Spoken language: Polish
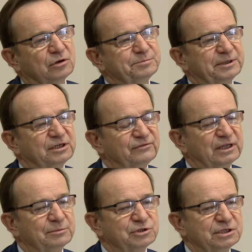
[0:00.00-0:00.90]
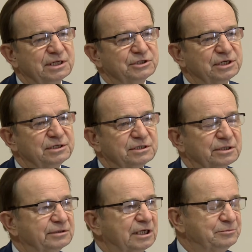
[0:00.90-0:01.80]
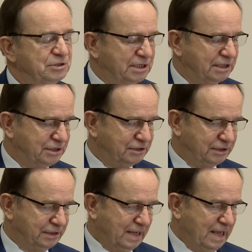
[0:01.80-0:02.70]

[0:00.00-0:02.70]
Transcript: rozpatrywane przez Naczelny Sąd Administracyjny,